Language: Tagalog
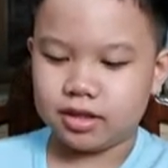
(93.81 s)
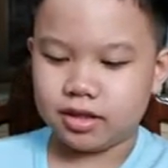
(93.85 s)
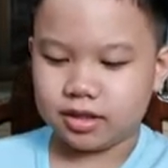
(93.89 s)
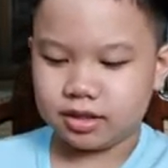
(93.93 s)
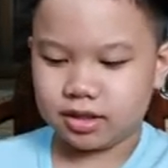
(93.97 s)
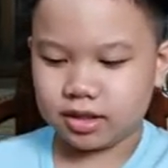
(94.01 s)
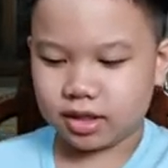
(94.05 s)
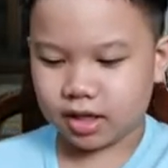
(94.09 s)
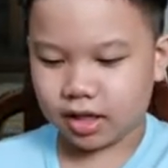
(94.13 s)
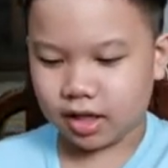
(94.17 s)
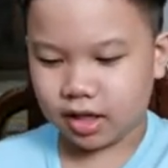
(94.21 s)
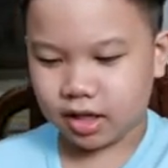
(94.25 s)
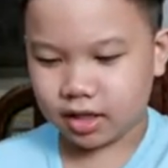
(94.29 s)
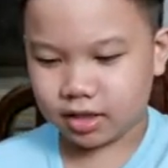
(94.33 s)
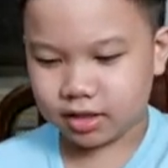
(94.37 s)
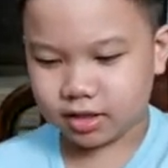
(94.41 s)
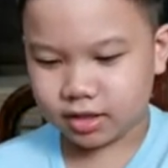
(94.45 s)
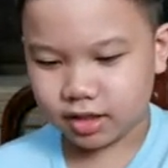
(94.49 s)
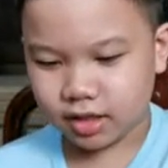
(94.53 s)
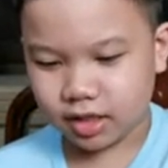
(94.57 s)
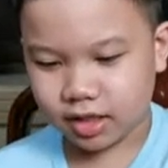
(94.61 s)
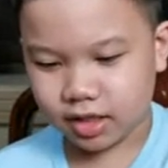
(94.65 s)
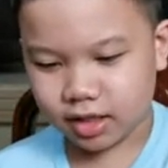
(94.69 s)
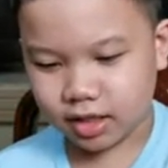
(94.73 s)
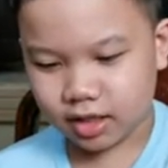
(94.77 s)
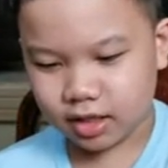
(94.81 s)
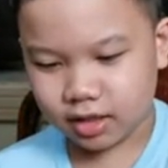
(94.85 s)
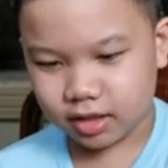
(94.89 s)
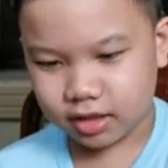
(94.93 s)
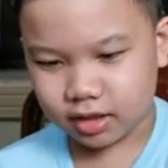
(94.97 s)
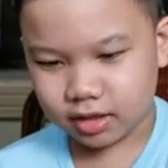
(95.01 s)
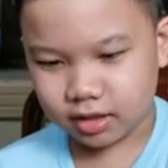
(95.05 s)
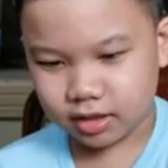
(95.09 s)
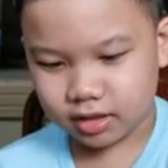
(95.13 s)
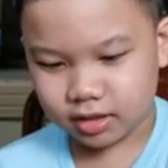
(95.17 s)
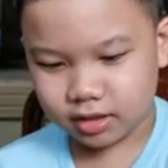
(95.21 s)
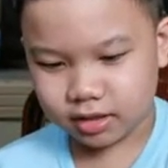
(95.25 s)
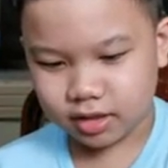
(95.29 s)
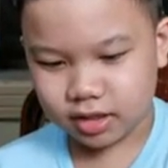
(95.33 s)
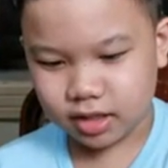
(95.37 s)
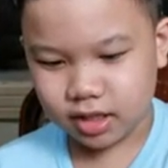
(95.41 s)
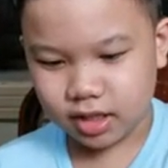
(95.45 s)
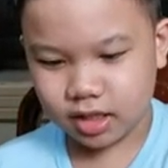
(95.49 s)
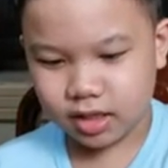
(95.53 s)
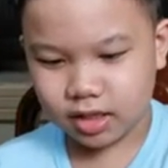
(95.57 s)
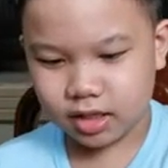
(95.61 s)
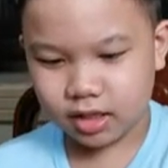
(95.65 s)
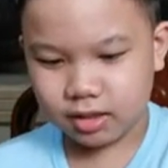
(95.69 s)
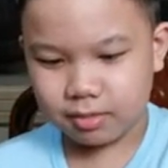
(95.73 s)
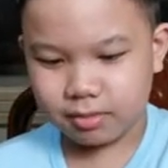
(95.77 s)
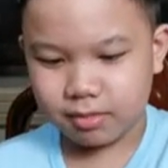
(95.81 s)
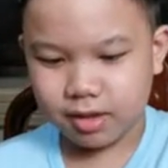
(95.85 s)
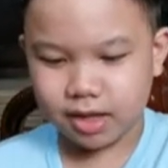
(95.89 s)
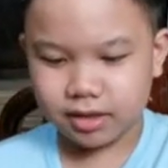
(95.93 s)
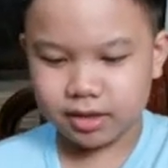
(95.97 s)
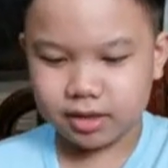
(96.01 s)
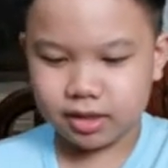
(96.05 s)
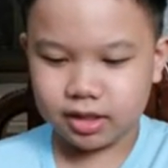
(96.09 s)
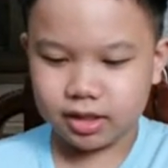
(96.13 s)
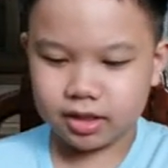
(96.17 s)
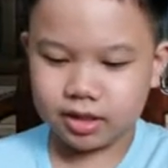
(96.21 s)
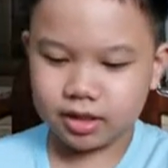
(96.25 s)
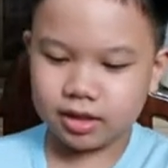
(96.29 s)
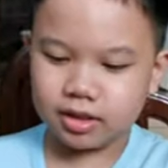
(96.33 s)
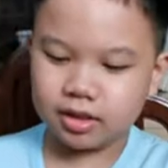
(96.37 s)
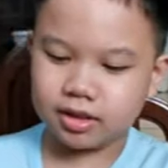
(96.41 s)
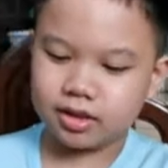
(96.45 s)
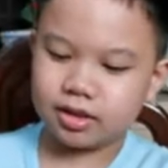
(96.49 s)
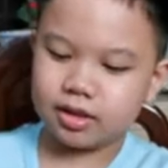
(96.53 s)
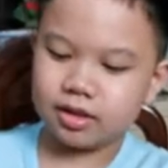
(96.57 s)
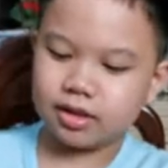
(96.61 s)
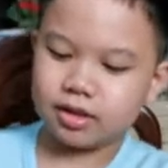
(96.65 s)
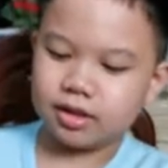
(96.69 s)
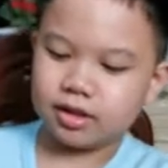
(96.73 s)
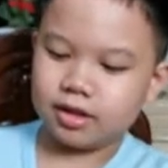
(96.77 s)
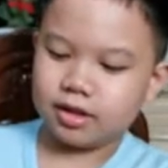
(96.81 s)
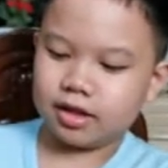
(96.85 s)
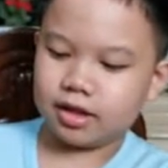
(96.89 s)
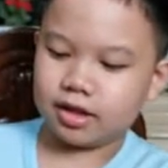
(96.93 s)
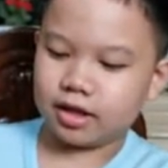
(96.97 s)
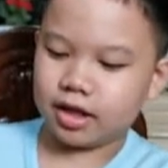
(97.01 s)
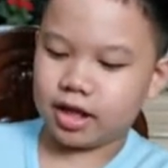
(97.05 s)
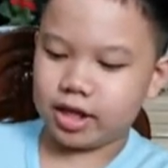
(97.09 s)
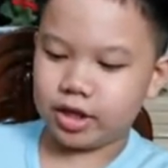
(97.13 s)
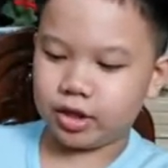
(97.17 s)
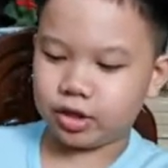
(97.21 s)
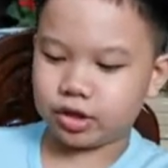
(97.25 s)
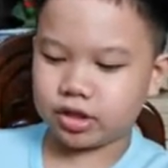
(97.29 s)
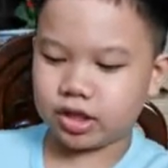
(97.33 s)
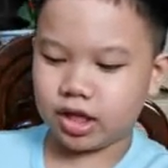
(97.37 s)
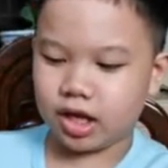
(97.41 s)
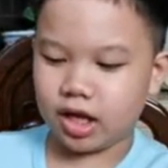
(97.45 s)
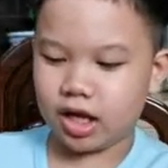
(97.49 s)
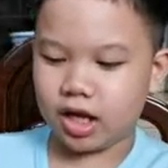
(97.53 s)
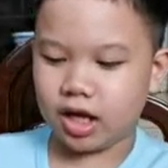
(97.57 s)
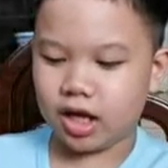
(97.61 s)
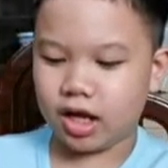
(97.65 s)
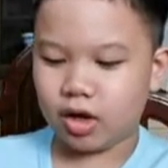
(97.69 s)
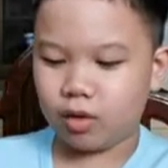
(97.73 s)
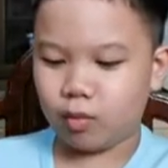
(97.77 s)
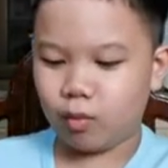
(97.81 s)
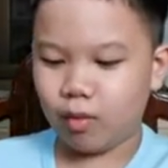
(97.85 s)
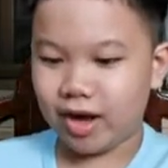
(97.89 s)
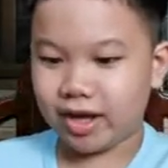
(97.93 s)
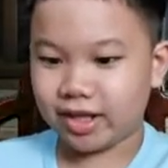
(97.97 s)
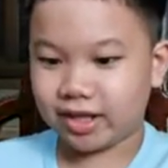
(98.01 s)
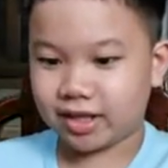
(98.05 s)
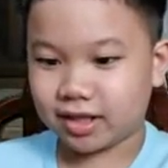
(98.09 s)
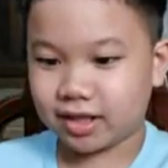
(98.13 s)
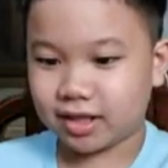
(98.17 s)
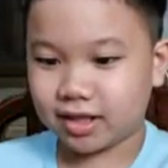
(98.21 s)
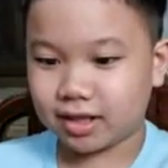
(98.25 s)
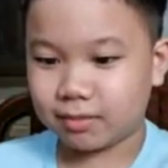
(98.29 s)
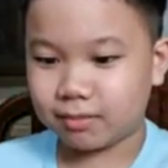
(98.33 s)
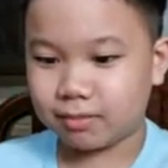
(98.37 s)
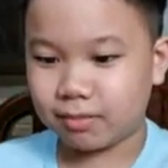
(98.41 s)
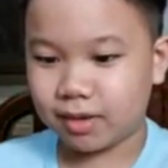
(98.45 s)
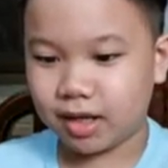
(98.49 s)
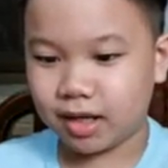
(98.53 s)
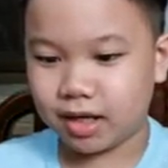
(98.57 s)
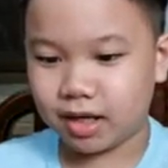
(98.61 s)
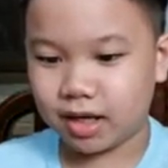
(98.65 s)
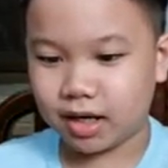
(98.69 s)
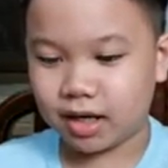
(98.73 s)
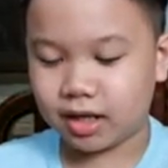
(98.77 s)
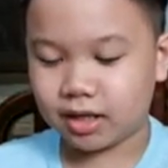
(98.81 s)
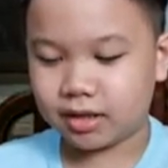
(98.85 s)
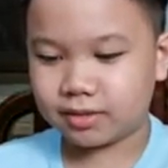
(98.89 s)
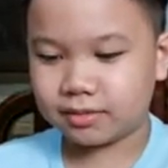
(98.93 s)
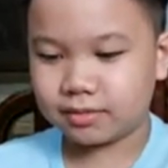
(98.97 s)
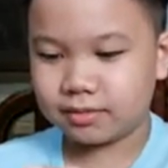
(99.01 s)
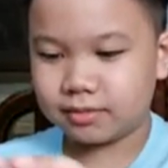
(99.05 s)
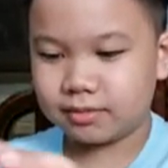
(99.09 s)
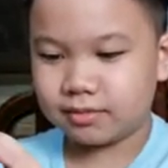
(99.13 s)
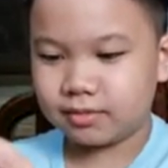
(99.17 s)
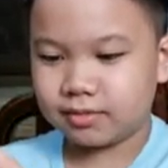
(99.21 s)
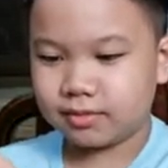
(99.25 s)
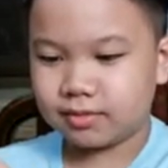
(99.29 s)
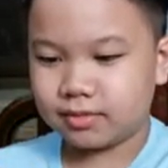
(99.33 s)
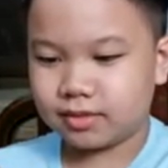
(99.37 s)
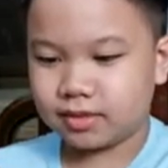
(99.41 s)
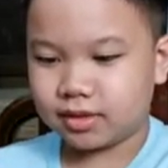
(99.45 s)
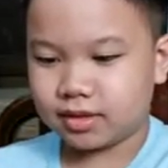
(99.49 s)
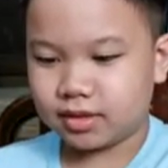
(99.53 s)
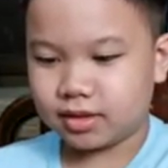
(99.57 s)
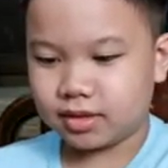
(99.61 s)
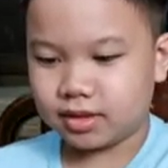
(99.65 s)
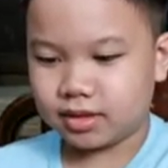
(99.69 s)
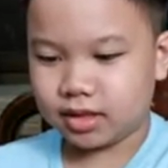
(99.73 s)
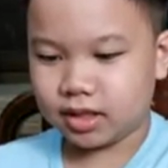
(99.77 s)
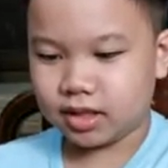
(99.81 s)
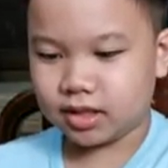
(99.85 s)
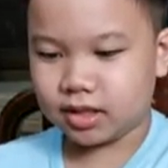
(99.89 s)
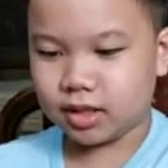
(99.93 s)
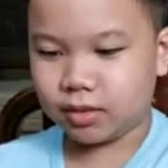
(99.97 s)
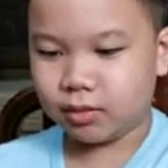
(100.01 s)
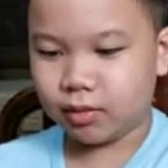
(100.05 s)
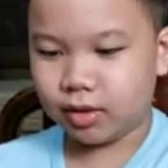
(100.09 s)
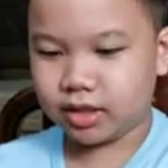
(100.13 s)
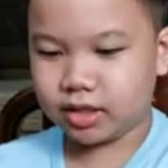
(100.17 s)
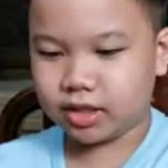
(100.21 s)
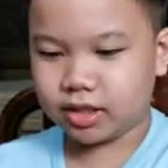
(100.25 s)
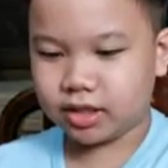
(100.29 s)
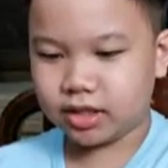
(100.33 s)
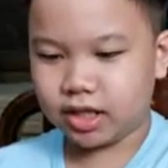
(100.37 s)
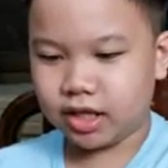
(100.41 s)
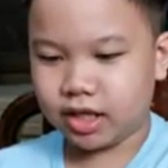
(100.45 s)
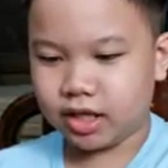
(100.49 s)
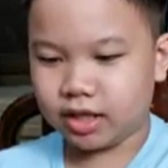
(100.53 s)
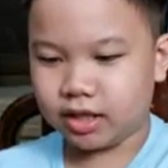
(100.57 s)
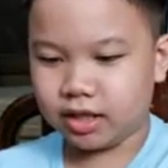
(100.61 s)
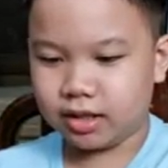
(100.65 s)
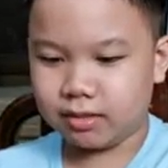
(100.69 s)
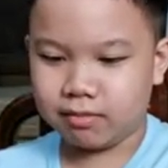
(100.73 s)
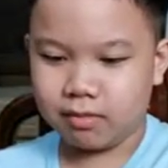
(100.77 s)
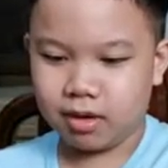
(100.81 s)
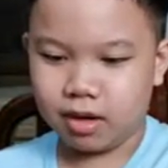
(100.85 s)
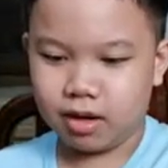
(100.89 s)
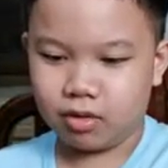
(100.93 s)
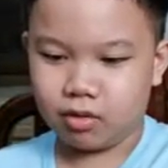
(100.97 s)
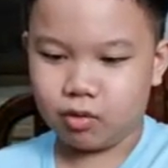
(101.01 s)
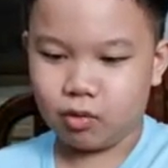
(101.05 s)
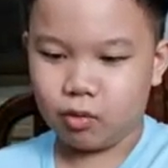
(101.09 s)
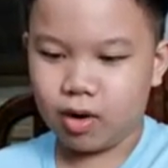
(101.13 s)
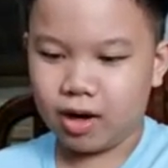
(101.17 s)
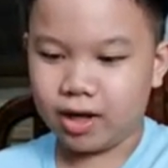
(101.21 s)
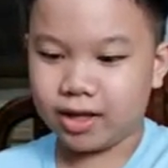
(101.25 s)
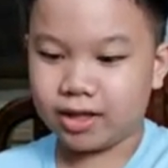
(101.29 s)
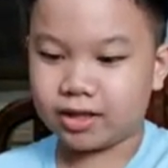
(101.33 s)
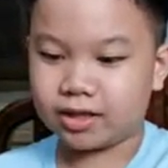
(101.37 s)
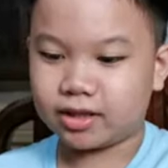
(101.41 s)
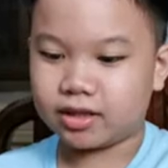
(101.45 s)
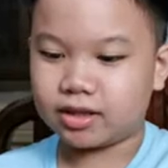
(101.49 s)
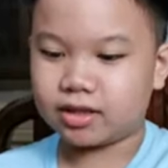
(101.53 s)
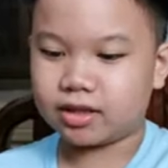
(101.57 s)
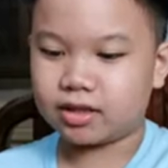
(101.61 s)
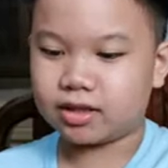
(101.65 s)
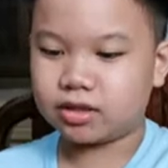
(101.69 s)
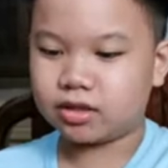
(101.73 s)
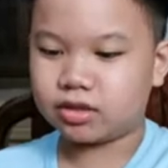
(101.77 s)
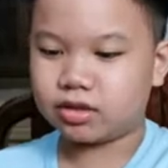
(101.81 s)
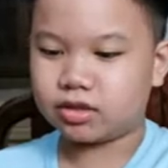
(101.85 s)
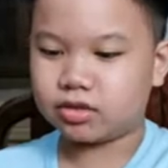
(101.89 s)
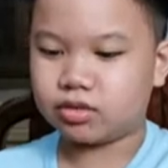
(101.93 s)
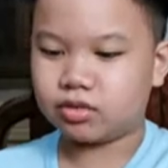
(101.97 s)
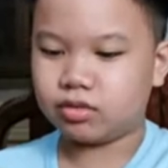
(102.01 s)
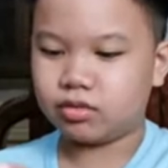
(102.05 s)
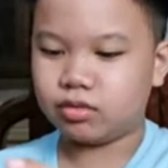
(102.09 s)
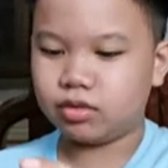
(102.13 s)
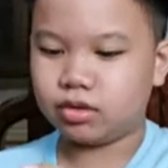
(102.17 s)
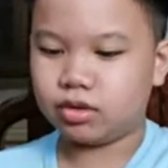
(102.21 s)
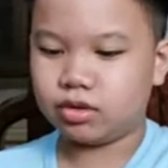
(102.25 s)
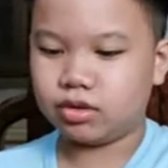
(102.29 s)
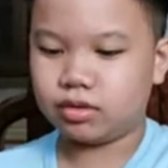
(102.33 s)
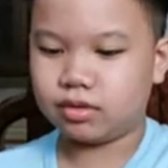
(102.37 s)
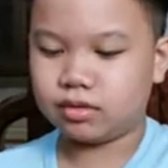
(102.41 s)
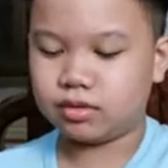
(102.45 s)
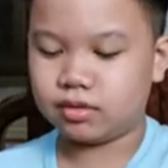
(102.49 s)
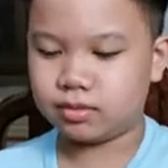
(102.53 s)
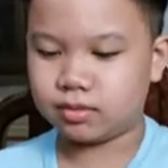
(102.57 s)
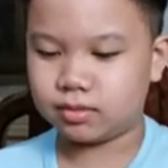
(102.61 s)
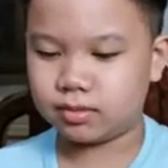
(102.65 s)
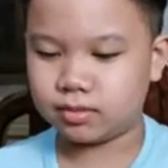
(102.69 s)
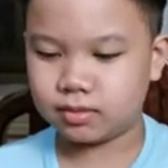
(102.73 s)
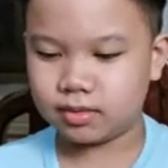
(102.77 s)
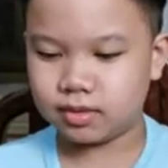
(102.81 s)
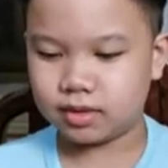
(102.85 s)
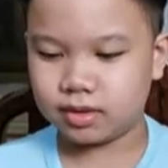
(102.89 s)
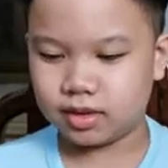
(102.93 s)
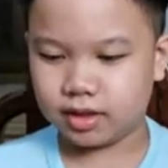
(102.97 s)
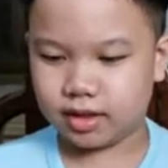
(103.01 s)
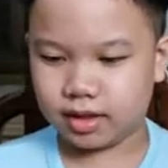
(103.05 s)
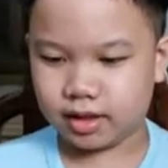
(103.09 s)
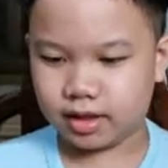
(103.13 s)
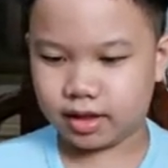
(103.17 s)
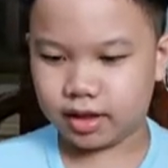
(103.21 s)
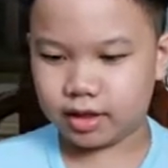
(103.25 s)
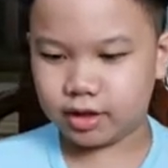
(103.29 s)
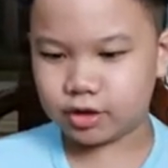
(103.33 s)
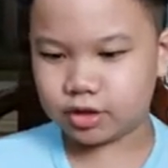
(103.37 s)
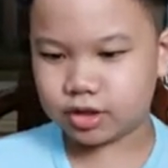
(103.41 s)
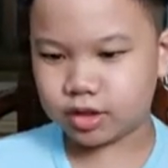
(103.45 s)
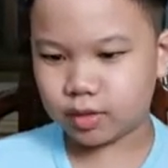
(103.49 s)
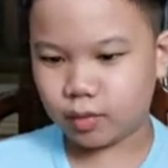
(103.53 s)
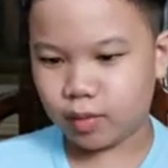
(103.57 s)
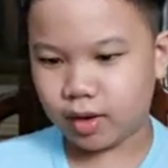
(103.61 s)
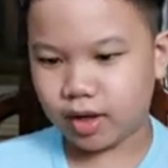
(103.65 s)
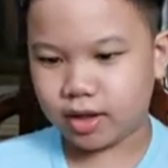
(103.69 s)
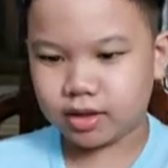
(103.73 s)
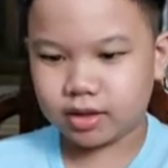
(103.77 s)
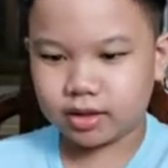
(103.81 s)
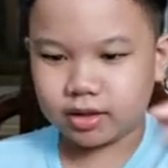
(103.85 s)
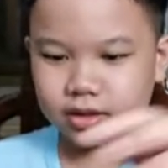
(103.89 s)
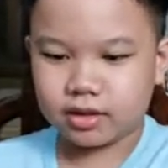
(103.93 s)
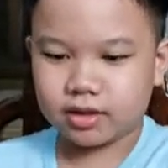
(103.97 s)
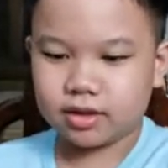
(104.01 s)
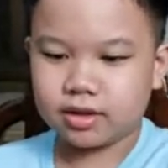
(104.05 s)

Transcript: Tsaka, sa, sa body, lagay nyo sa white, para, kasi white siya eh, di ba? White. So, yun. Lagay nyo sa white.